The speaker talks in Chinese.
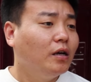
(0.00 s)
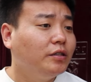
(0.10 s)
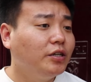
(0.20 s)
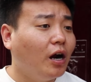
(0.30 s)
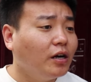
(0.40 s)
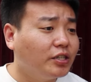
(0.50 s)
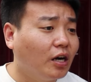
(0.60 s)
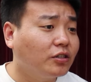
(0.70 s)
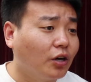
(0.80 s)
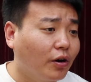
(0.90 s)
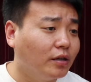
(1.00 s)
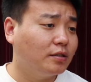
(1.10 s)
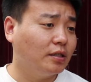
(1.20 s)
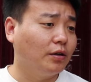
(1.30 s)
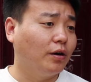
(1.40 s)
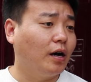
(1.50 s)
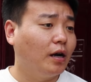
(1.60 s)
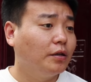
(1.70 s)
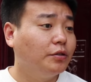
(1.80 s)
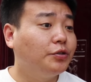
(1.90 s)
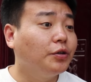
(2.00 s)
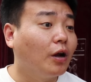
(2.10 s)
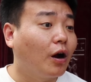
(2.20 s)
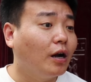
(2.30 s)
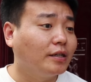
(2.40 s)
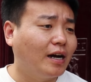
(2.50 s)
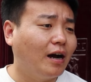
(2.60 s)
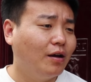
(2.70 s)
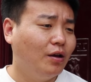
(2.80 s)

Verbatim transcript: 你要是想找人伺候，你去老二家。